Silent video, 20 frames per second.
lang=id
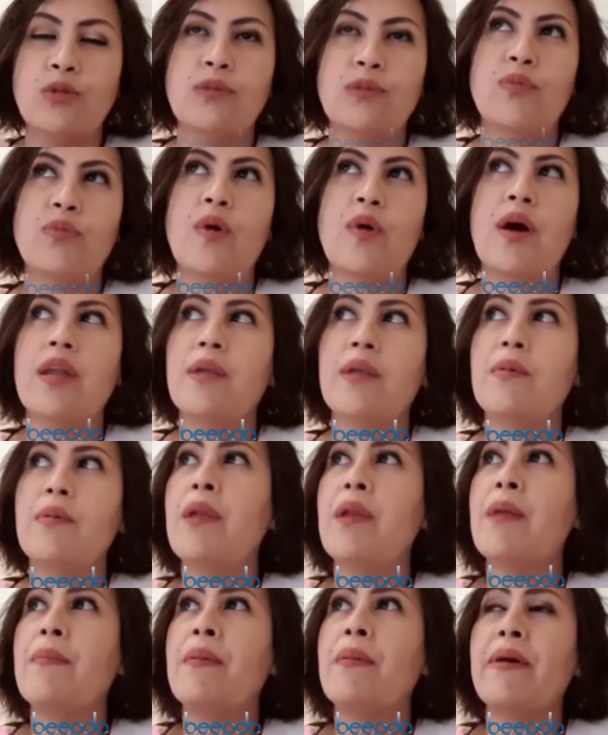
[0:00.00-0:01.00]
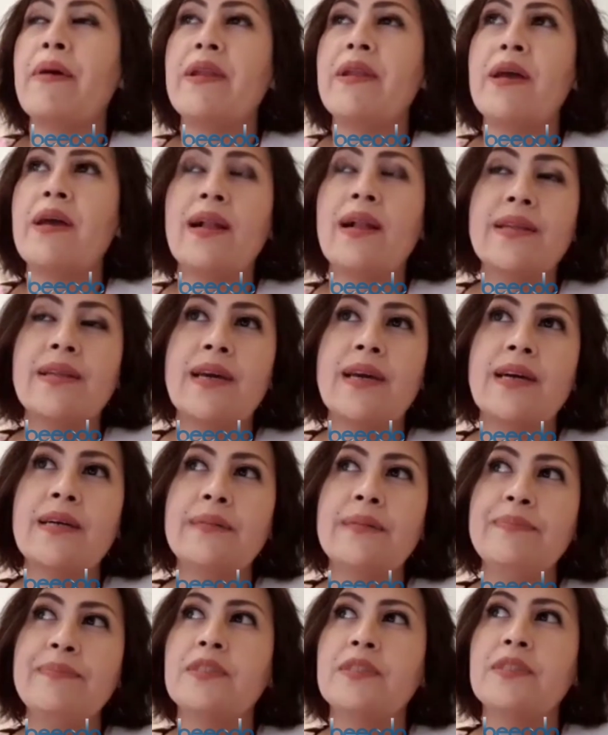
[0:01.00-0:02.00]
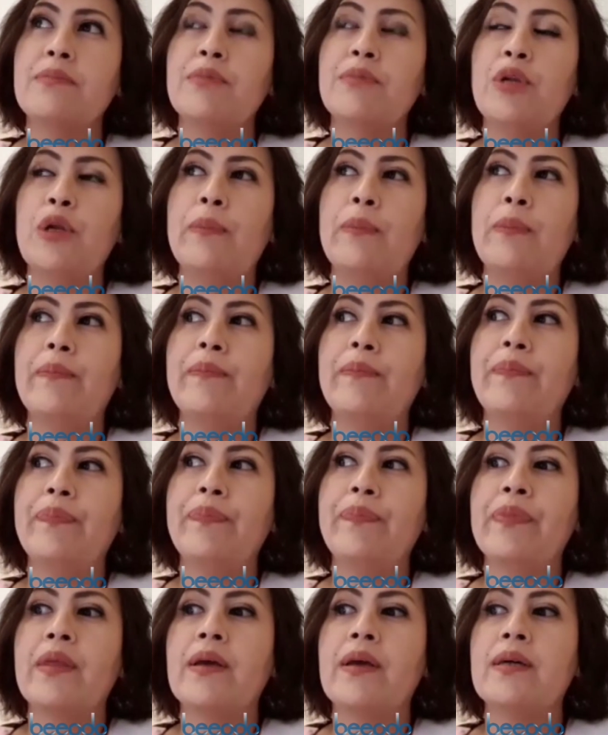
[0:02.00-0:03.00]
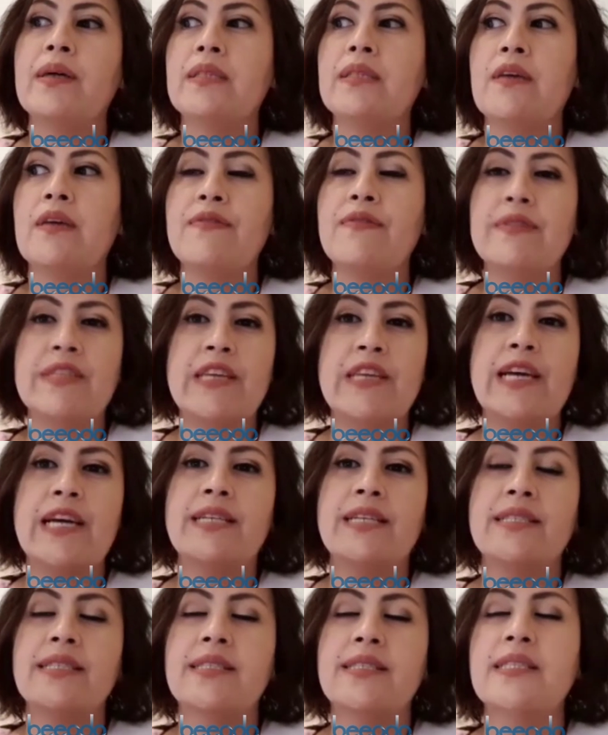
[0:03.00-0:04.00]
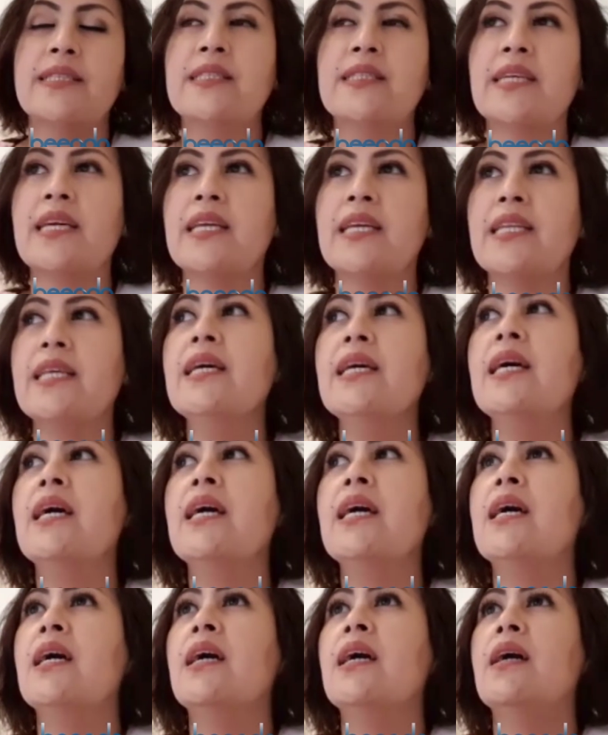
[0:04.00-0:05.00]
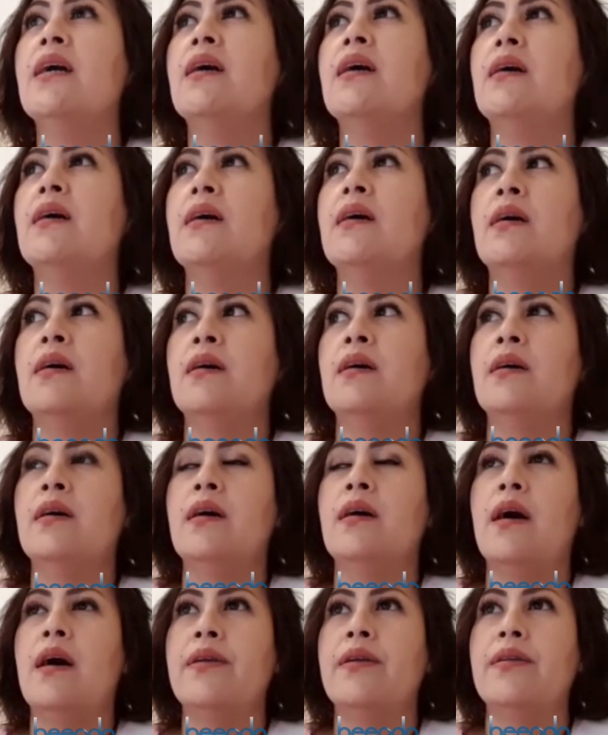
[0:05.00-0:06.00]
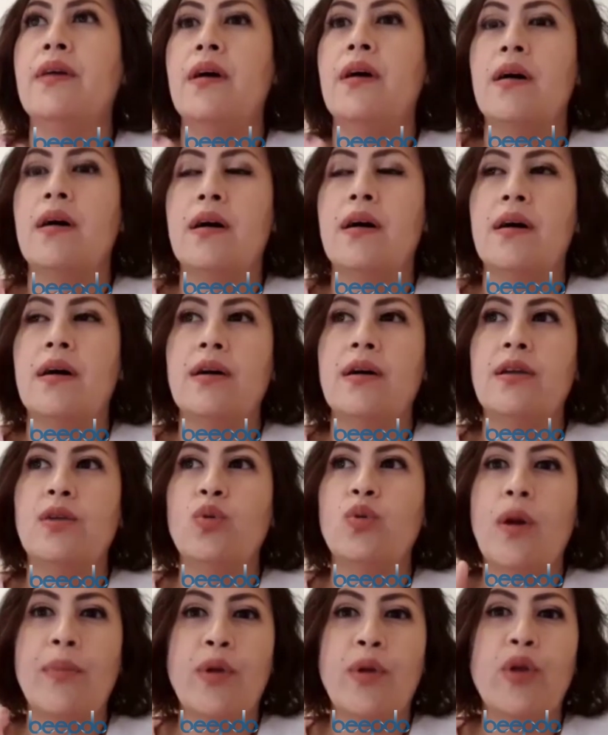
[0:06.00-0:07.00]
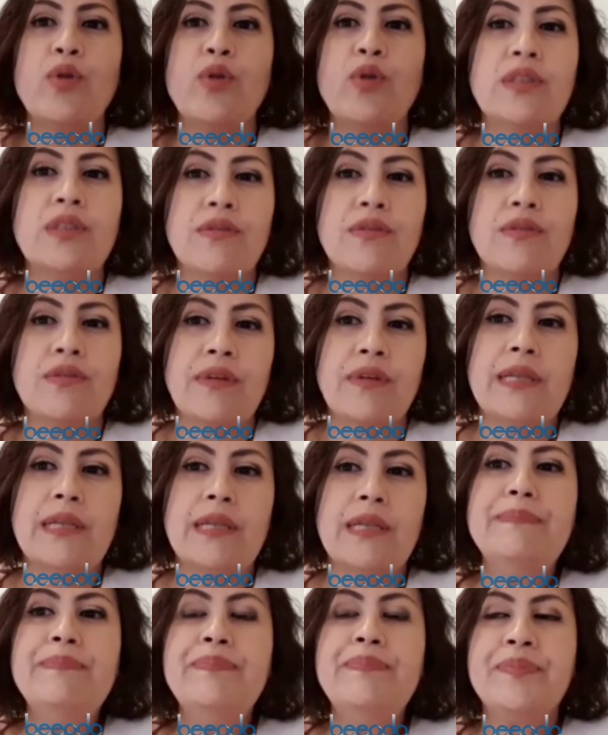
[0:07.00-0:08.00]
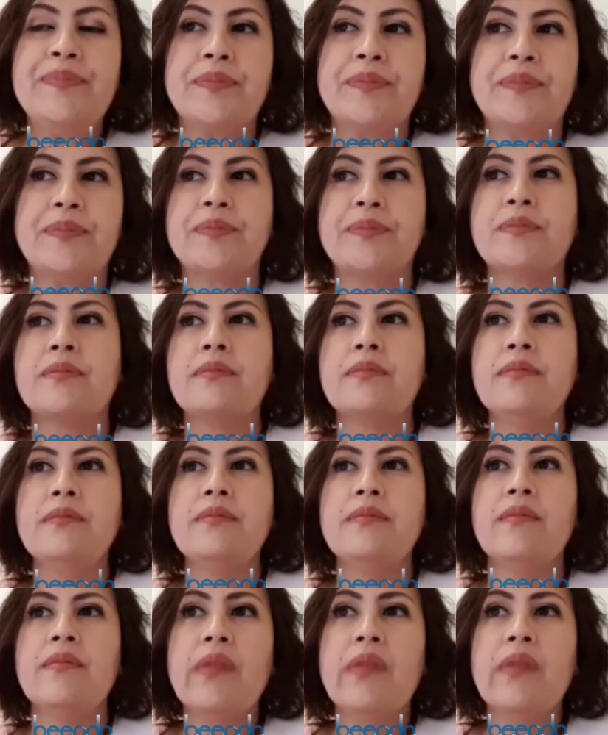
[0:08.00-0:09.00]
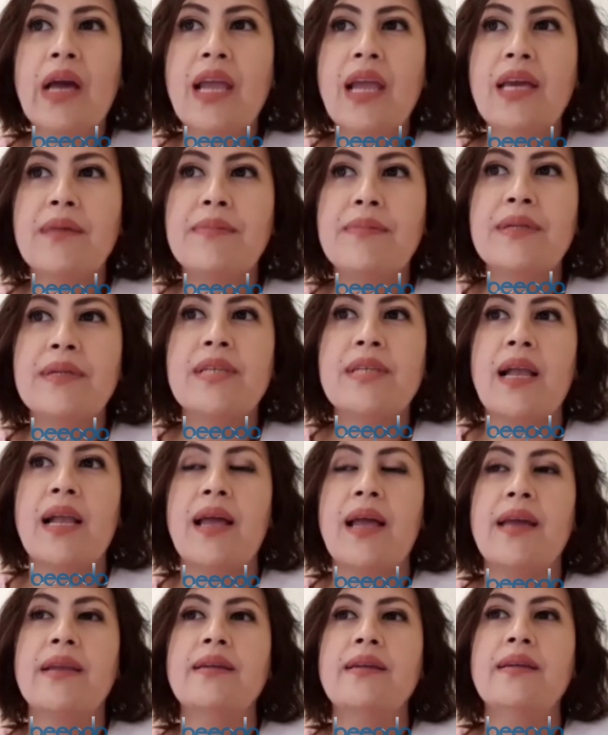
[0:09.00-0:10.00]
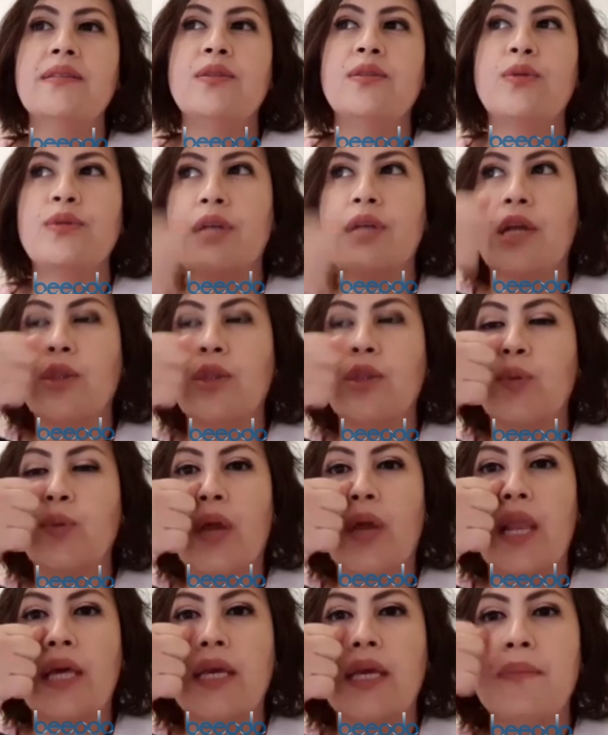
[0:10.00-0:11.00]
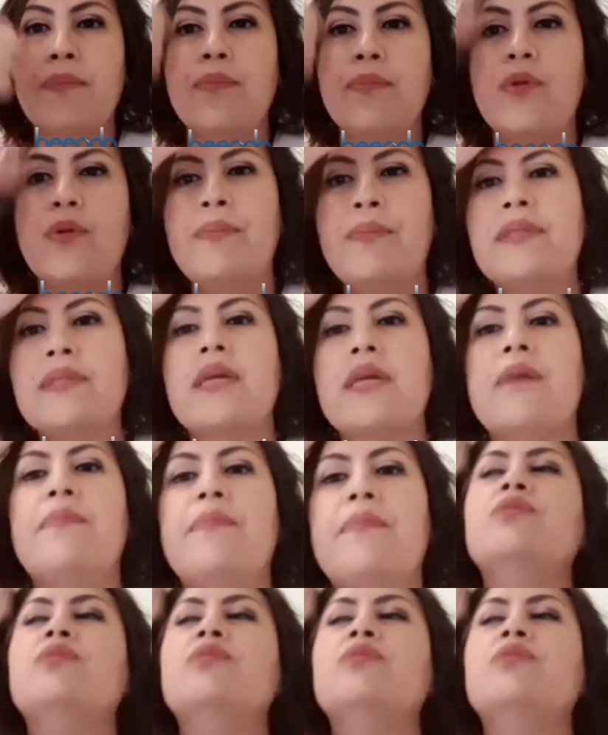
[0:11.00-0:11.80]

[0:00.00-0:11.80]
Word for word: semua ada beberapa padahal dia sebelum si physical distancing ini ada dua produksi film yang lagi berjalan terus satu yang lagi mau persiapan